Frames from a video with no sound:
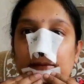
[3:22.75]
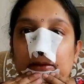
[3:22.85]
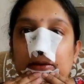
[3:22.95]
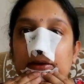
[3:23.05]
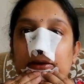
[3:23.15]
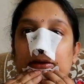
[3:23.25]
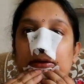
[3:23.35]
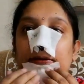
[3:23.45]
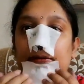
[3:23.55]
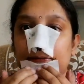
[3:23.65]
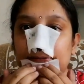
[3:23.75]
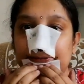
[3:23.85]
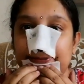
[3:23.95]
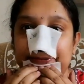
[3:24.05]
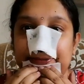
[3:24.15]
అండ్ చిన్ పార్ట్లో
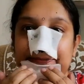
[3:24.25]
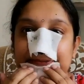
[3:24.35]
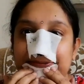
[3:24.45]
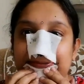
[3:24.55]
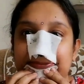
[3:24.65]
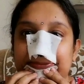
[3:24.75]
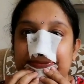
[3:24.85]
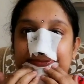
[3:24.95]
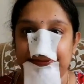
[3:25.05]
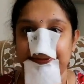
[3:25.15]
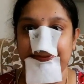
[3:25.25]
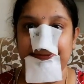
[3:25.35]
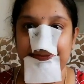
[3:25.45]
కూడా అదే మరి